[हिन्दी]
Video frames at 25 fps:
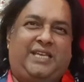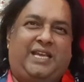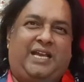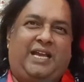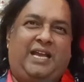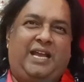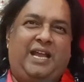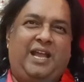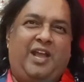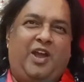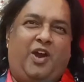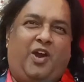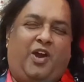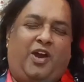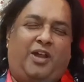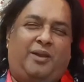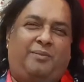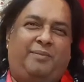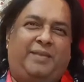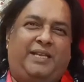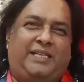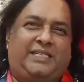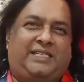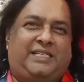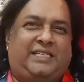दिया
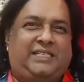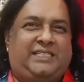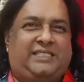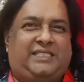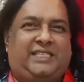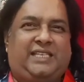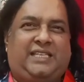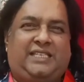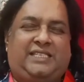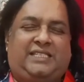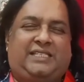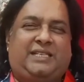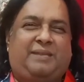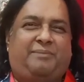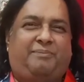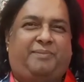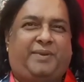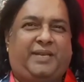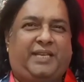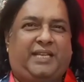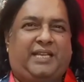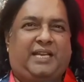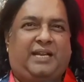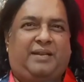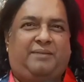और मैं टी सीरीज़
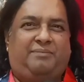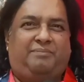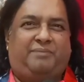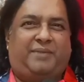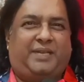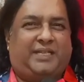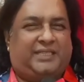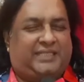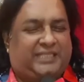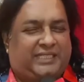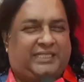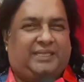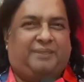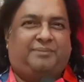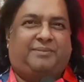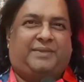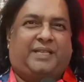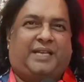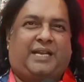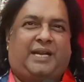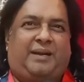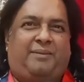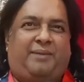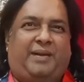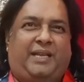कंपनी का मरते दम
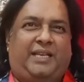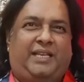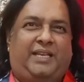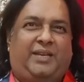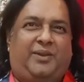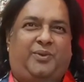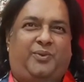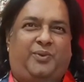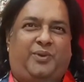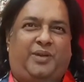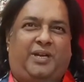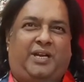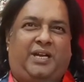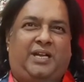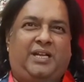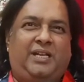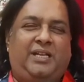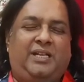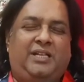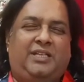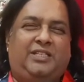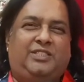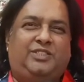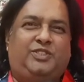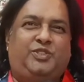तक आभारी रहूँगा
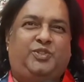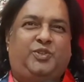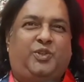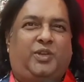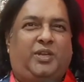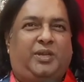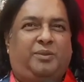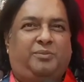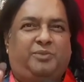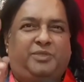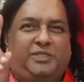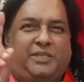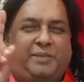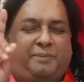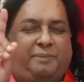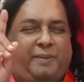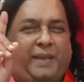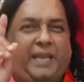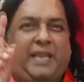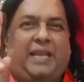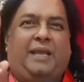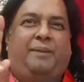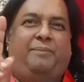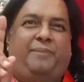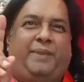जिन्होंने मुझे
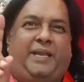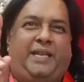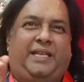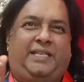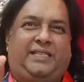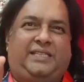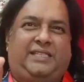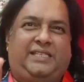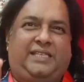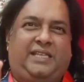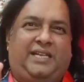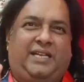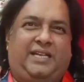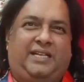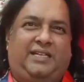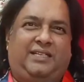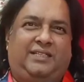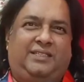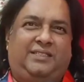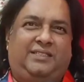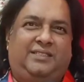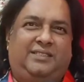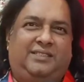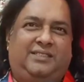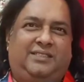पहला ब्रेक दिया
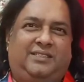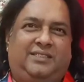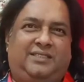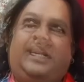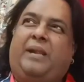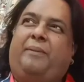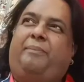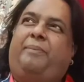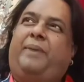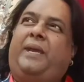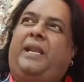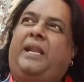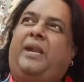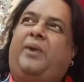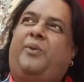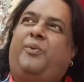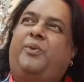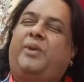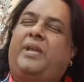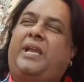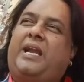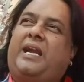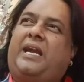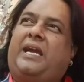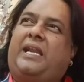मेरा पहला
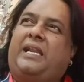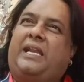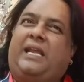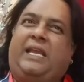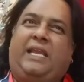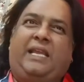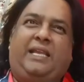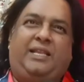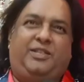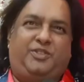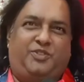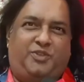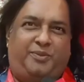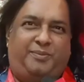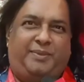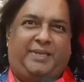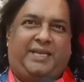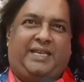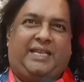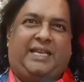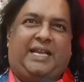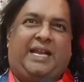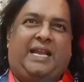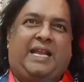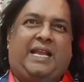उड़िया गाना यही जो
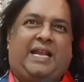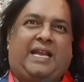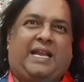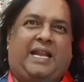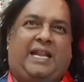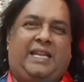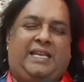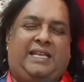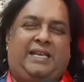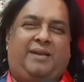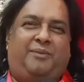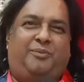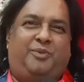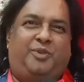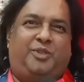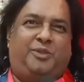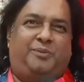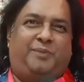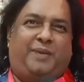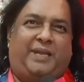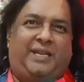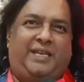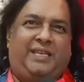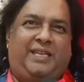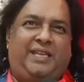मैंने गाया कालिया अमृत
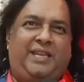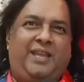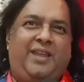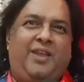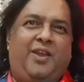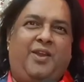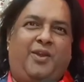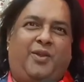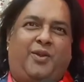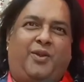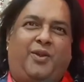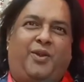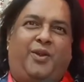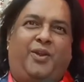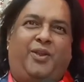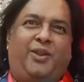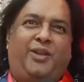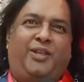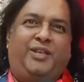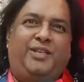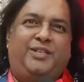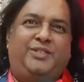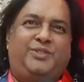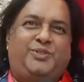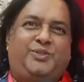बाणी
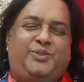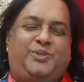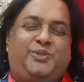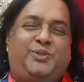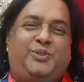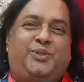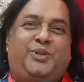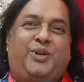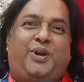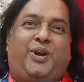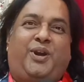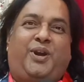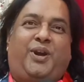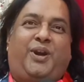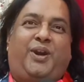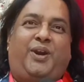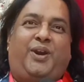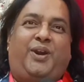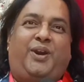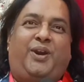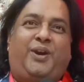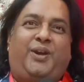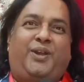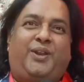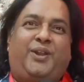कौड़ी
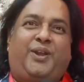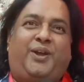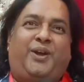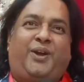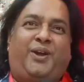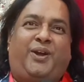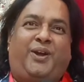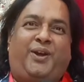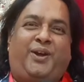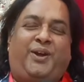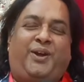जुगारा